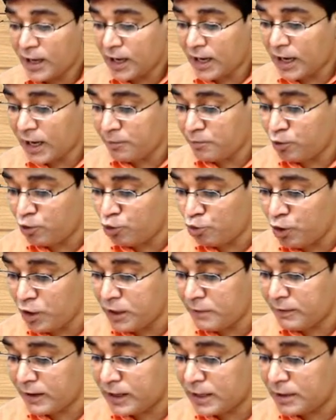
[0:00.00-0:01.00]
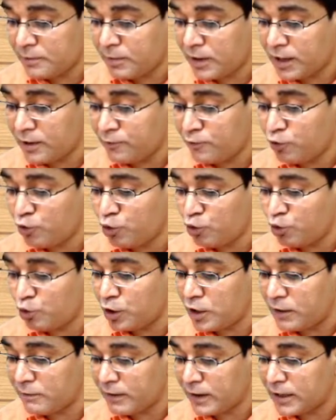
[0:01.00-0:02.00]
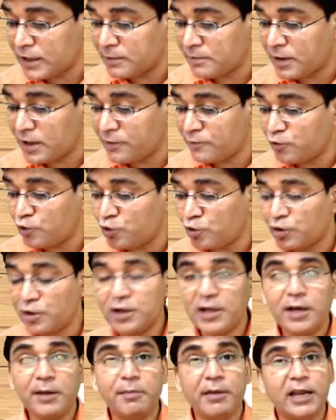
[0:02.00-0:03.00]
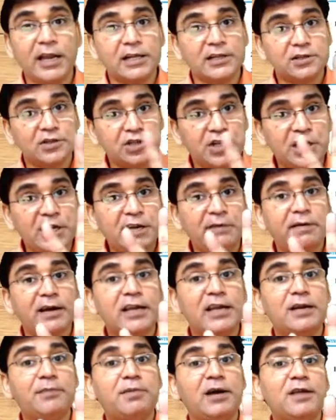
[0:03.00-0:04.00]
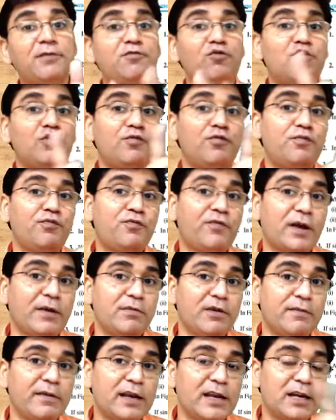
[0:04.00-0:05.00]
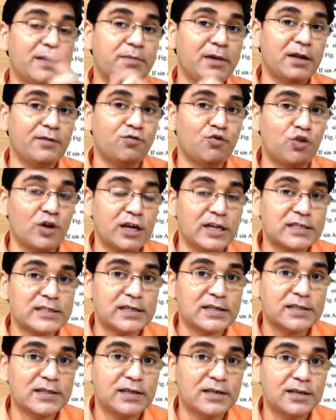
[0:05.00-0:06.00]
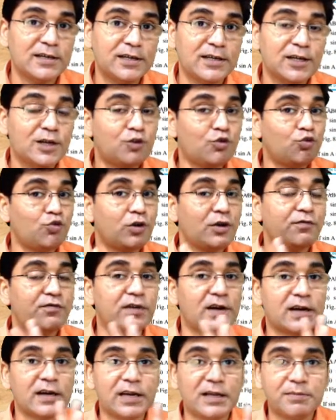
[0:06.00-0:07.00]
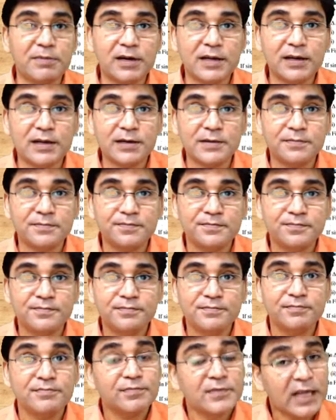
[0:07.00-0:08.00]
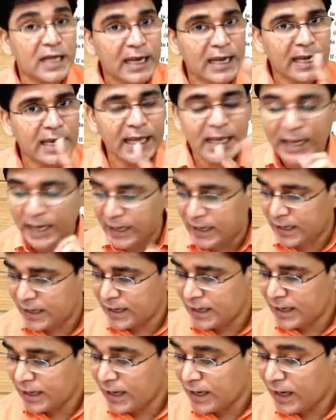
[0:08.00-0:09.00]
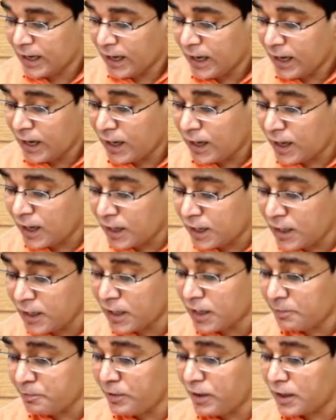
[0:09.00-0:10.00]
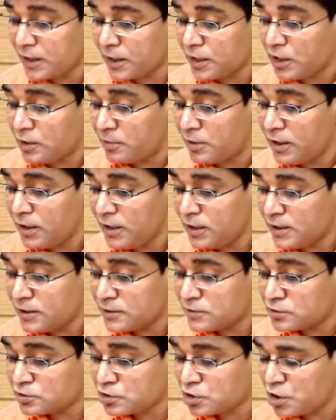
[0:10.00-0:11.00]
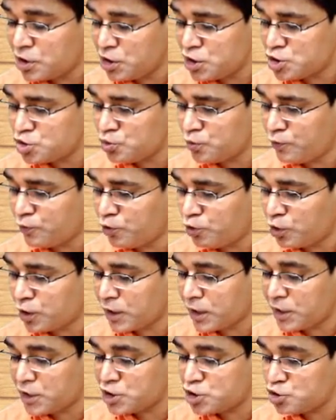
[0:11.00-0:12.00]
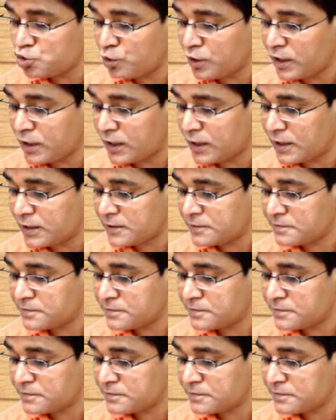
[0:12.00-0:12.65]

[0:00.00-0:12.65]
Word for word: आप होल डिवाइडेड बाई फोर होल डिवाइडेड बाई फोर मीनिंग थ्री डिवाइडेड बाई फोर फाइव डिवाइडेड बाई फोर लिख सकते हैं कोई फर्क नहीं पड़ेगा लेकिन अगर आपने कहीं भी थ्री टू फोर का रेशियो लिखा है